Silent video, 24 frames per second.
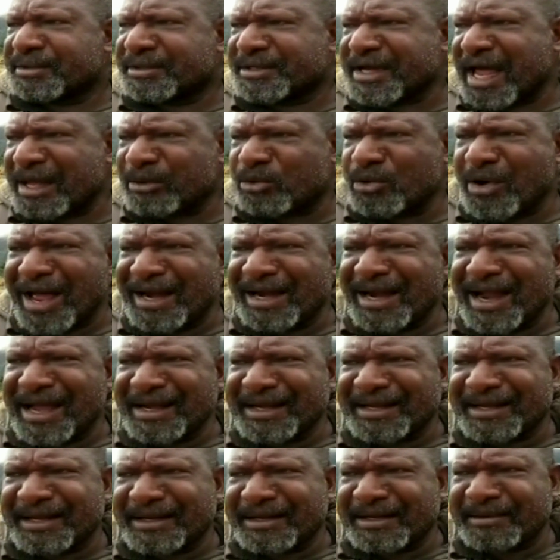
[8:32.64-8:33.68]
satu hal
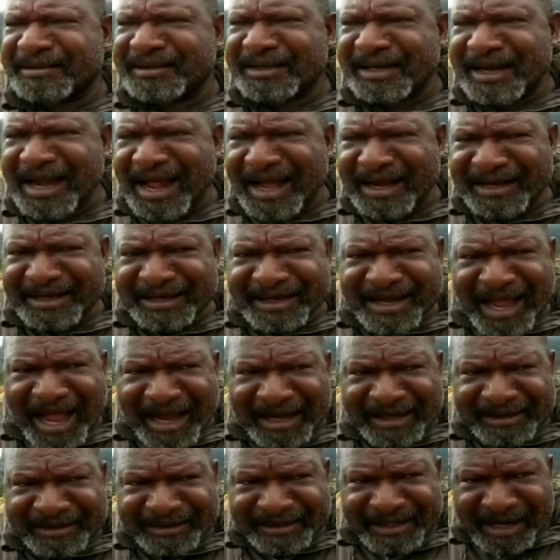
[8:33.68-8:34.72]
lagi lagi
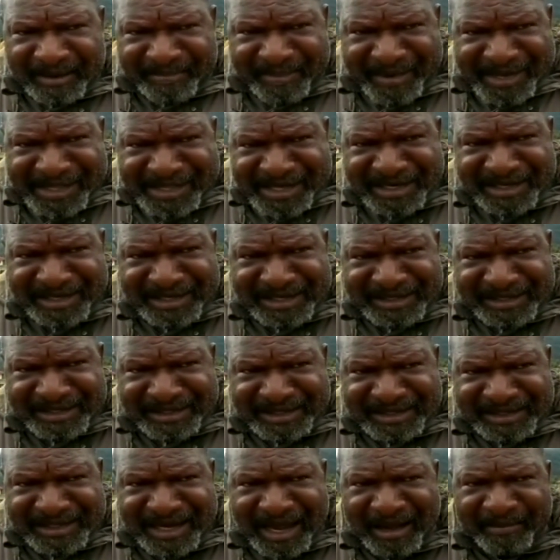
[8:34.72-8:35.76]
yang terpenting di
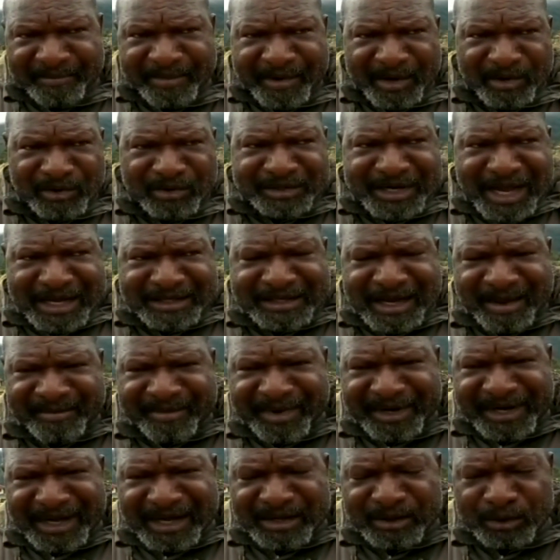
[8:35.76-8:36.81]
sini yang perlu saya
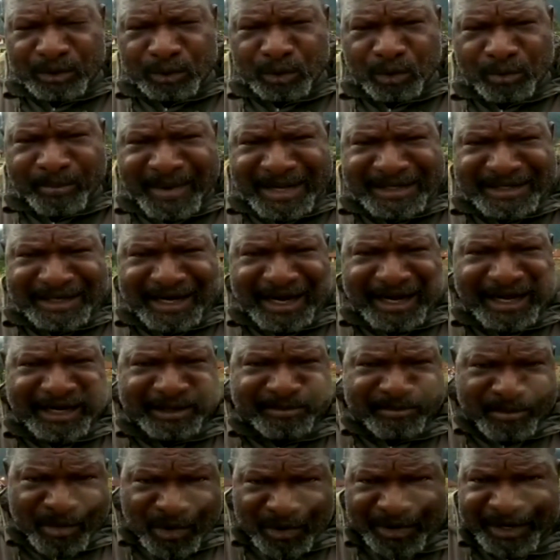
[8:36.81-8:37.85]
sampaikan untuk masyarakat
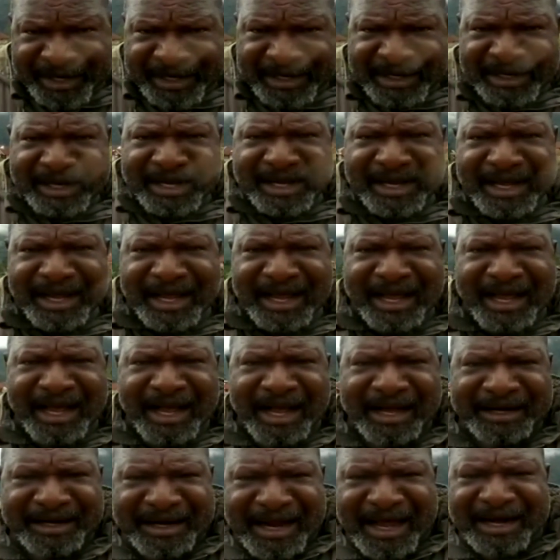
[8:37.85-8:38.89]
Mugi
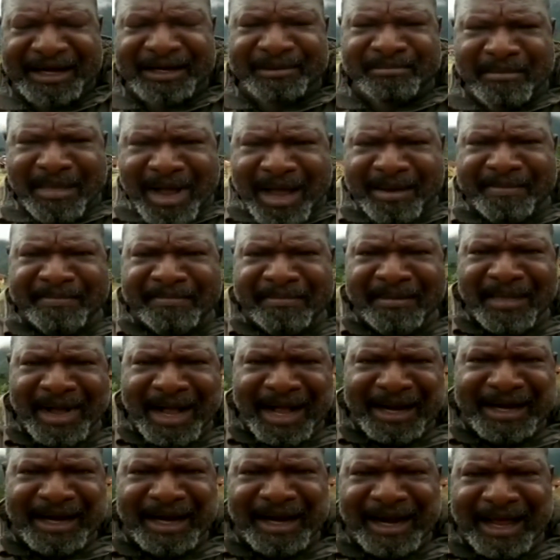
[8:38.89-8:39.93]
dan MAM
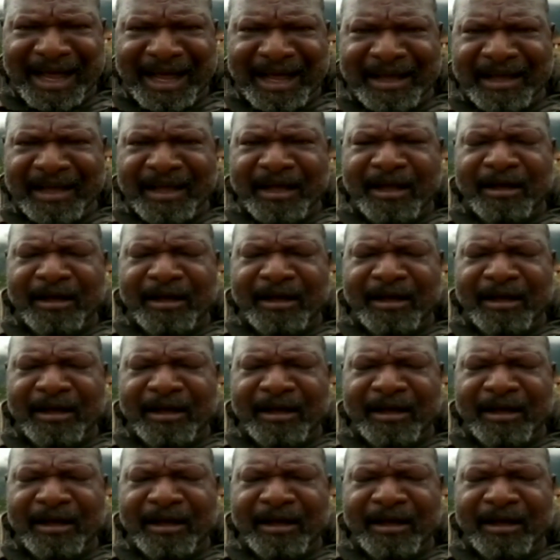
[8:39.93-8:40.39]
adalah